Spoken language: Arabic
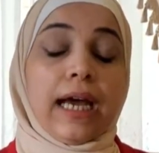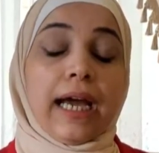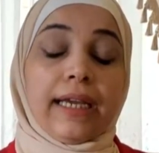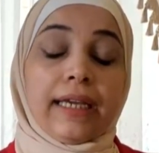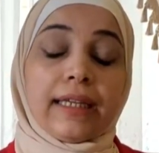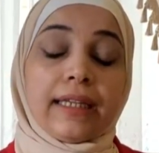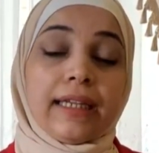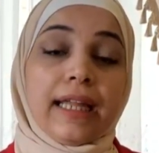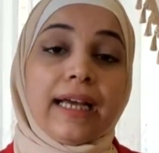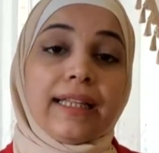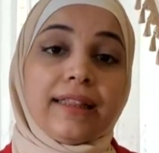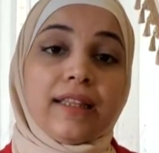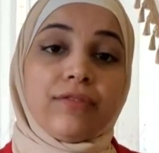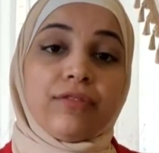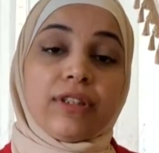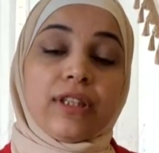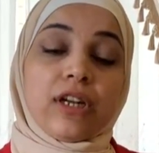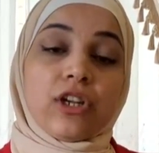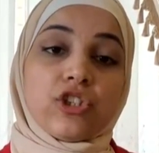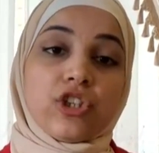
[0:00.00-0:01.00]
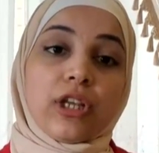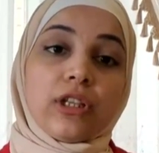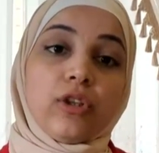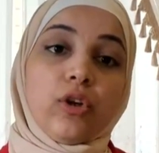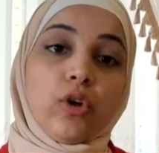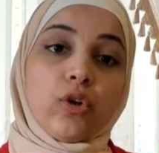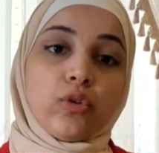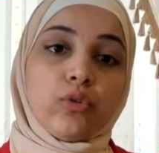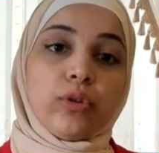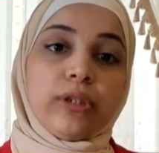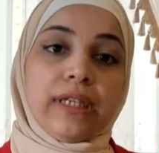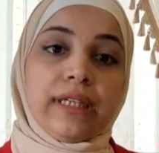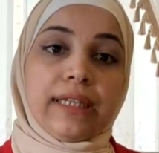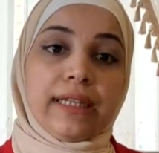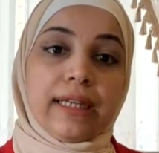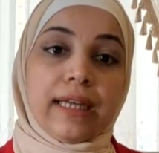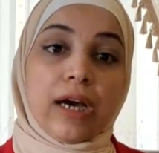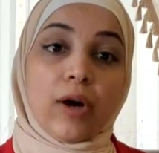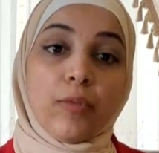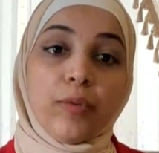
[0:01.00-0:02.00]
احيانا حتى في درجات الحروق
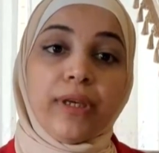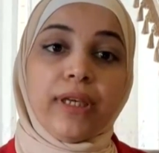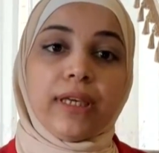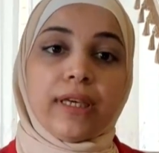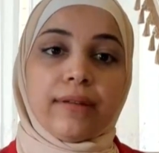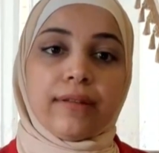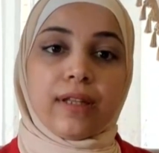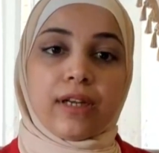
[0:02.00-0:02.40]
القويه